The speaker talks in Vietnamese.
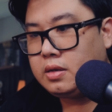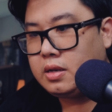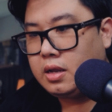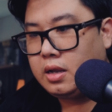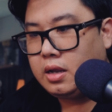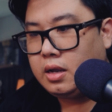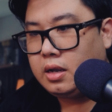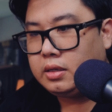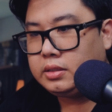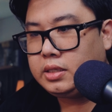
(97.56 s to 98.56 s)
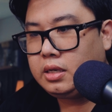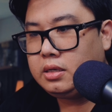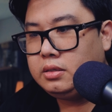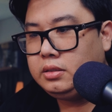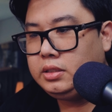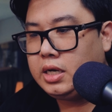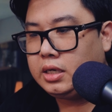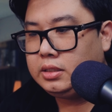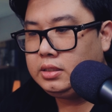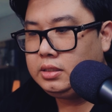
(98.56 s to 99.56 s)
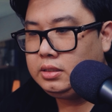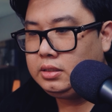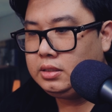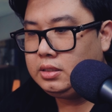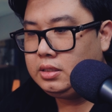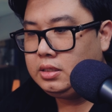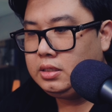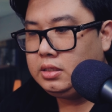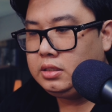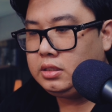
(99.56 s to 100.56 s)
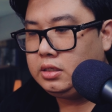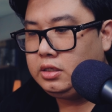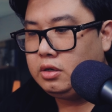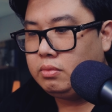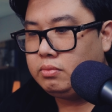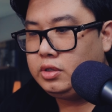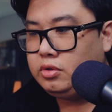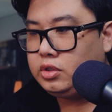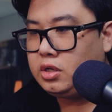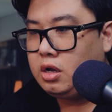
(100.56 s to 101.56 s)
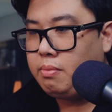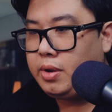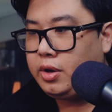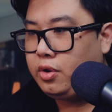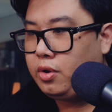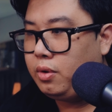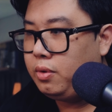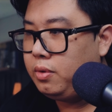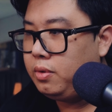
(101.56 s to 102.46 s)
À, sách hướng dẫn sử dụng user manual